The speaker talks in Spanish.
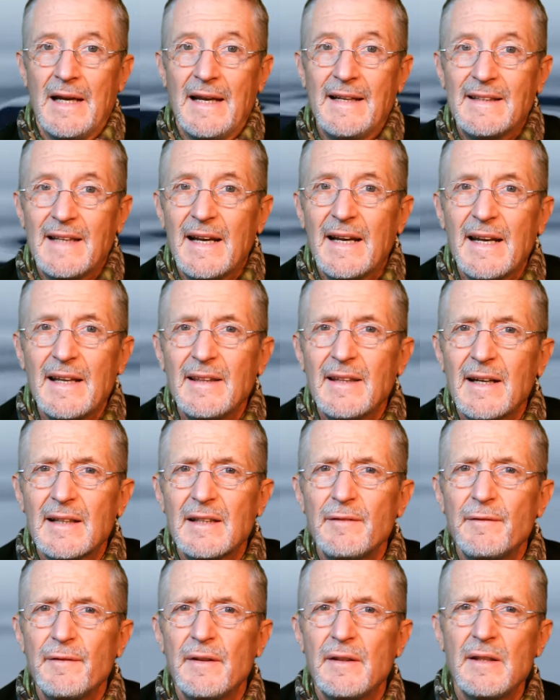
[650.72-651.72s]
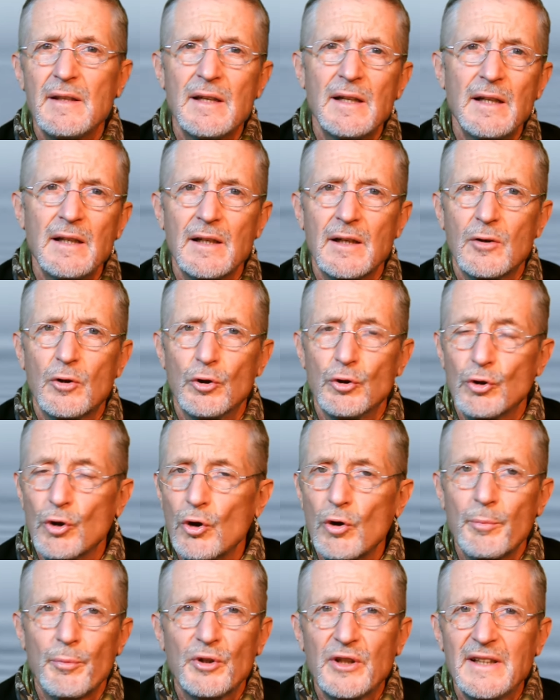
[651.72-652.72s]
La inteligencia artificial, con
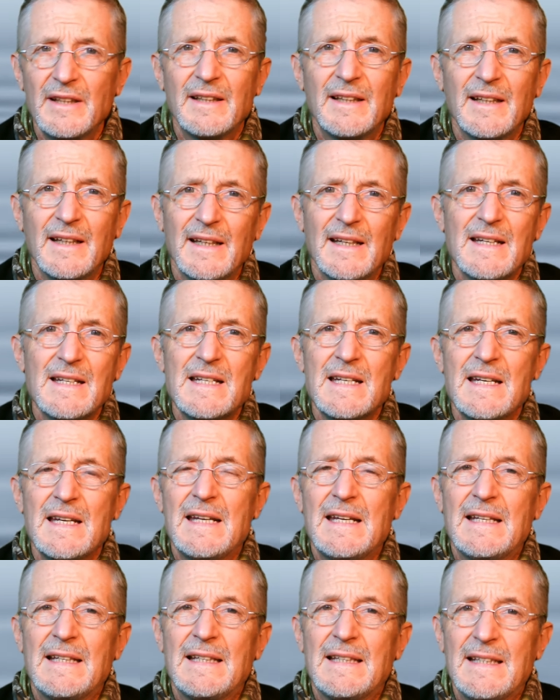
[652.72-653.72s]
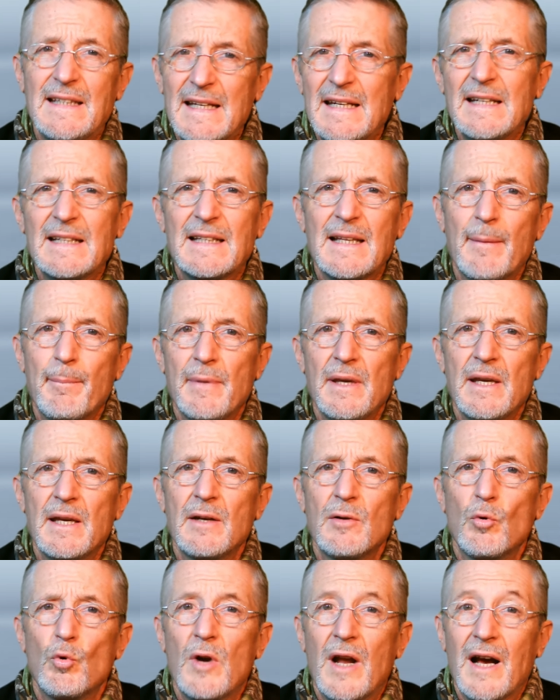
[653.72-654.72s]
todo lo potente que es, tiene
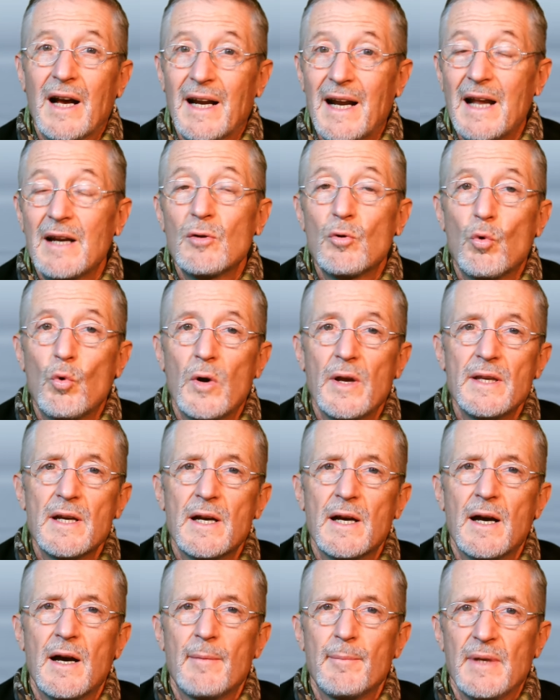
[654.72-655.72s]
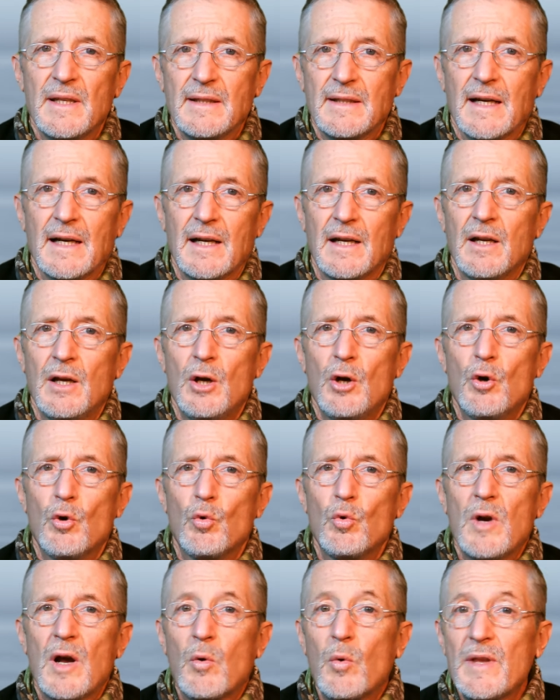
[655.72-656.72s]
también una gran huella ambiental.
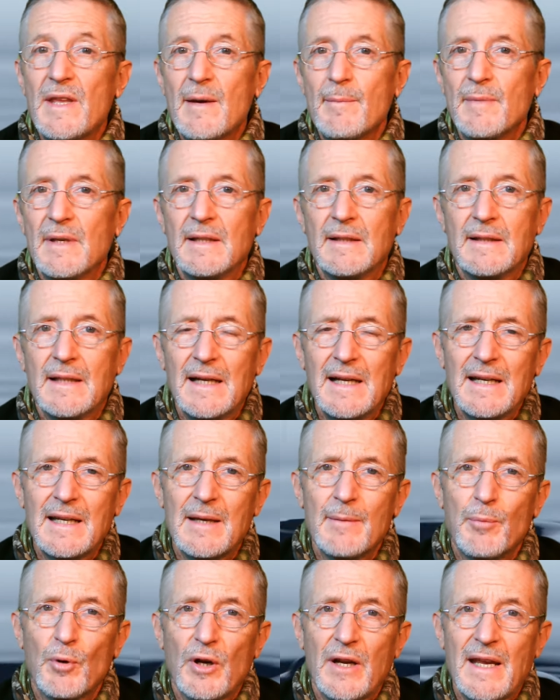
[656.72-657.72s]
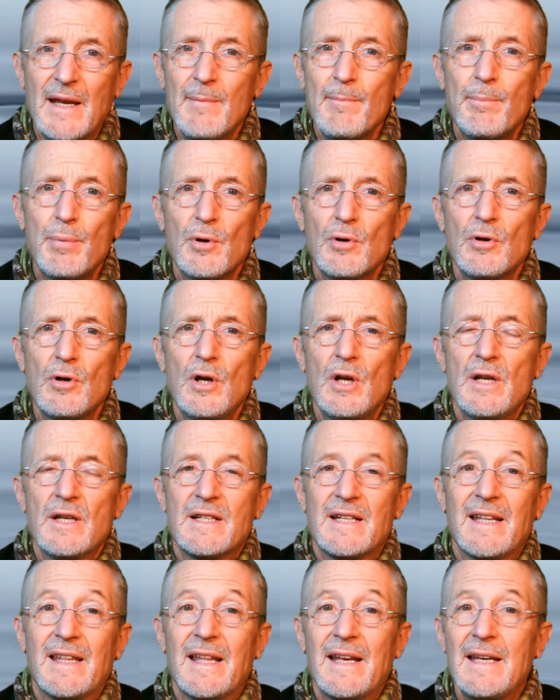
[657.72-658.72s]
Una huella ambiental que, por ejemplo,
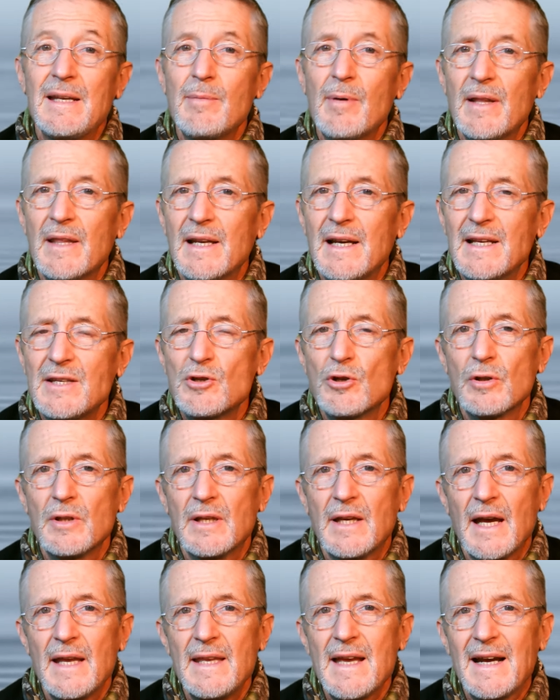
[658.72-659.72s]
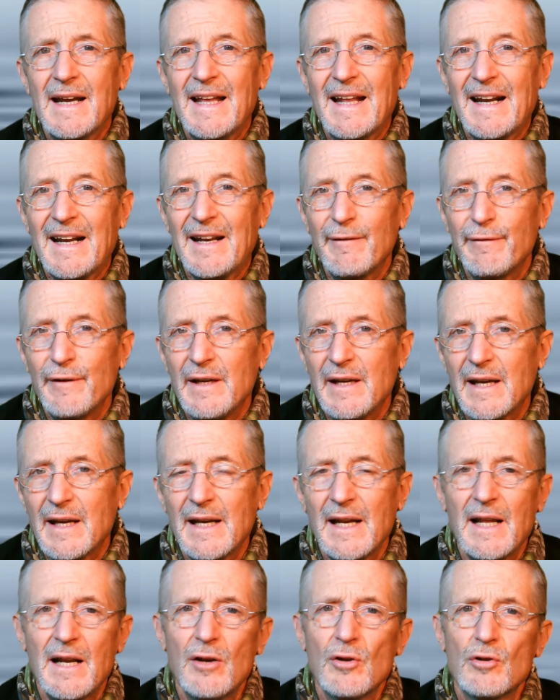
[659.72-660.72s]
se deriva del hecho de que haya que
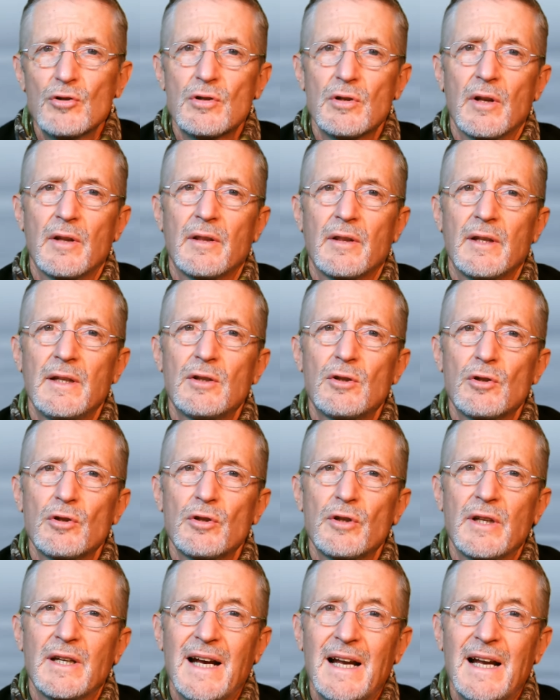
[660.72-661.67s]
refrigerar los centros de